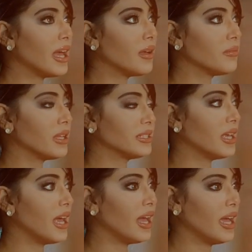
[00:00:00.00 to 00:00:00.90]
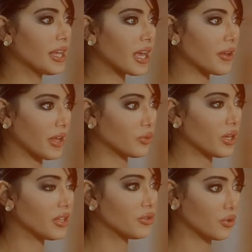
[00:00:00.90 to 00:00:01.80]
أه، احنا كانوا
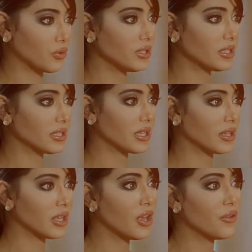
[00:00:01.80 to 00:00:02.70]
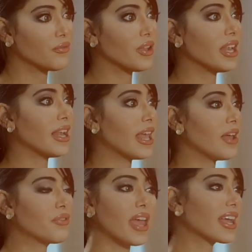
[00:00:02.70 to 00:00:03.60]
يعطونا الدروس في
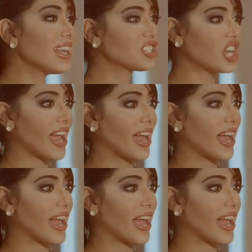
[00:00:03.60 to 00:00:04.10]
ال... في كل شيء